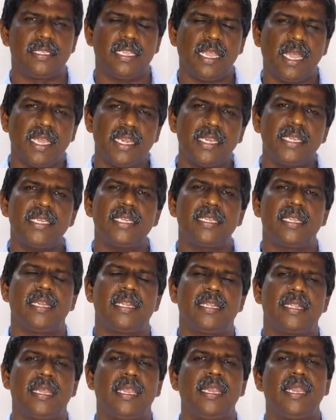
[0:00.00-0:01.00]
யார் என்று
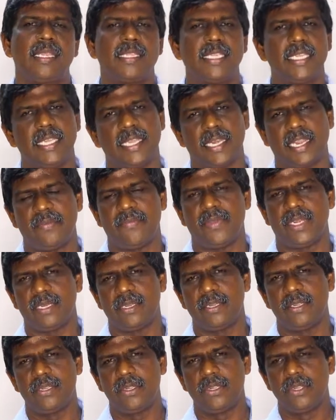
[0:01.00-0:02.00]
கேட்டால் அது இறைவன்
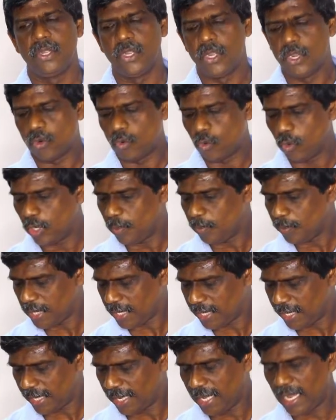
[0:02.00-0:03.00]

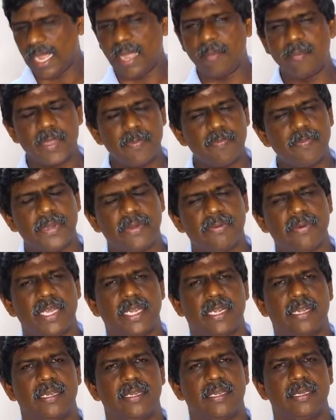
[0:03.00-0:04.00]
குடும்பங்களை அமைப்பவர்